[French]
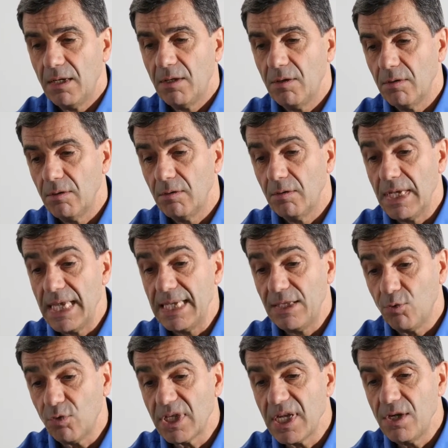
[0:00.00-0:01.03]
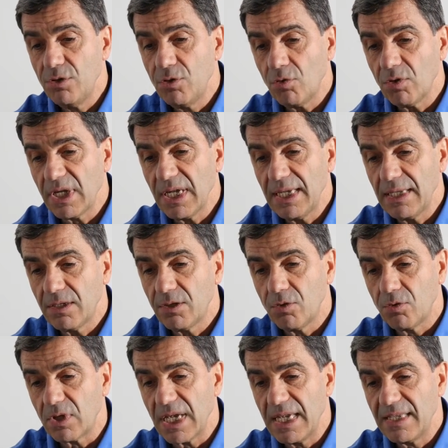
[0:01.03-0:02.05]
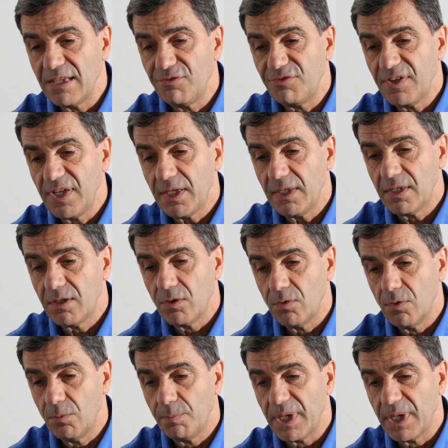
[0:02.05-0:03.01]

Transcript: Euh, et donc il y a une enquête euh, qui a été faite euh,